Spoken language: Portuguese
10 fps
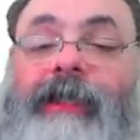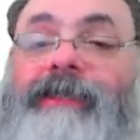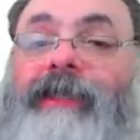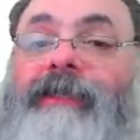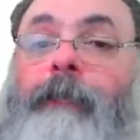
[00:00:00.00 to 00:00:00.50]
Eles
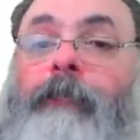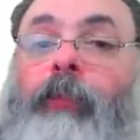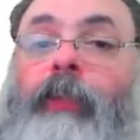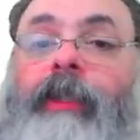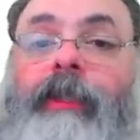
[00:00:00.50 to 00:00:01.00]

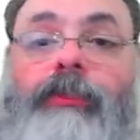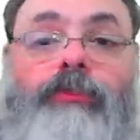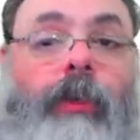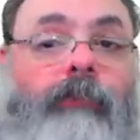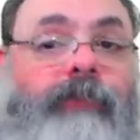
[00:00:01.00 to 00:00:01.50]
atribuem
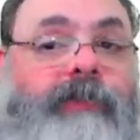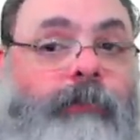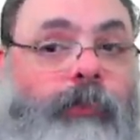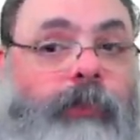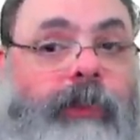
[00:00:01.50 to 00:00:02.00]
isso ao
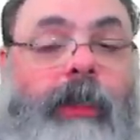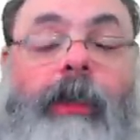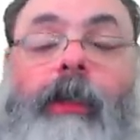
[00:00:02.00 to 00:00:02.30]
Facebook.